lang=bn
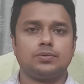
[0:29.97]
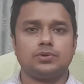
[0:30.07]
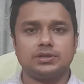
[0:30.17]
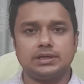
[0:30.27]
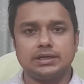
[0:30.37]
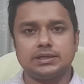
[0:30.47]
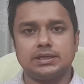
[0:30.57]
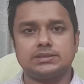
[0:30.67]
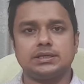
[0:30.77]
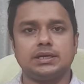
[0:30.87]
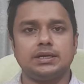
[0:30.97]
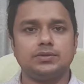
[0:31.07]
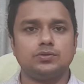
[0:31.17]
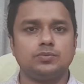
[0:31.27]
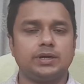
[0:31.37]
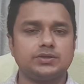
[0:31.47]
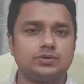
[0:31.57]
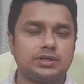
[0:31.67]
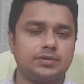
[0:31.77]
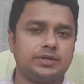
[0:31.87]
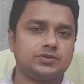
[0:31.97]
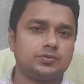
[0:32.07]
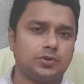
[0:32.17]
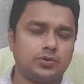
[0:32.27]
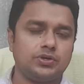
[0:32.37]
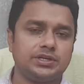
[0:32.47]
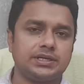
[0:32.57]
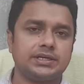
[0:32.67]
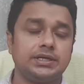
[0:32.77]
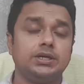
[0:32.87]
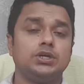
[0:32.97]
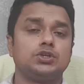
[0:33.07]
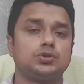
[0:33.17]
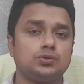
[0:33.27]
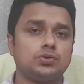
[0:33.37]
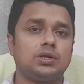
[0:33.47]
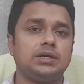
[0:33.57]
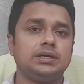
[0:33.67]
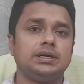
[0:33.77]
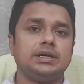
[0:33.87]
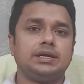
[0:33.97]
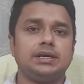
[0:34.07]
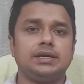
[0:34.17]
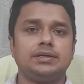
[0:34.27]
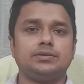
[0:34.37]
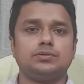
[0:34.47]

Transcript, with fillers: করে থাকে তাছাড়া এই দুধ বাছুর খেয়ে বাছুর বড় হয়ে থাকে সুতরাং এই